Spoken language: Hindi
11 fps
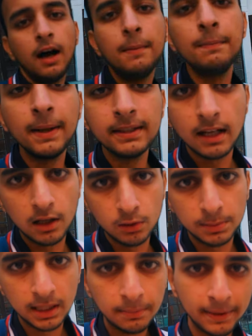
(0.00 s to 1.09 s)
अब मैं जा रहा
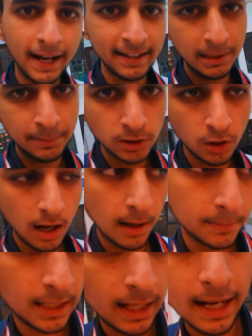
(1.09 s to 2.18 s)
हूँ मतलब कैंटीन में जो
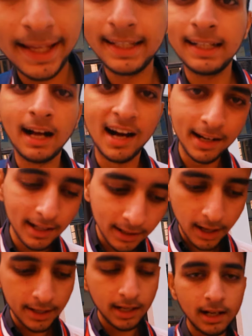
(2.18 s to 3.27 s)
काम था लाइक खाना
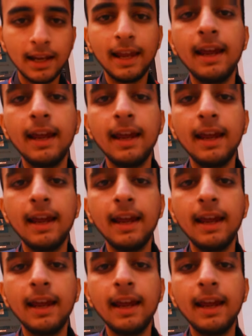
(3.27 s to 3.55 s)
खाना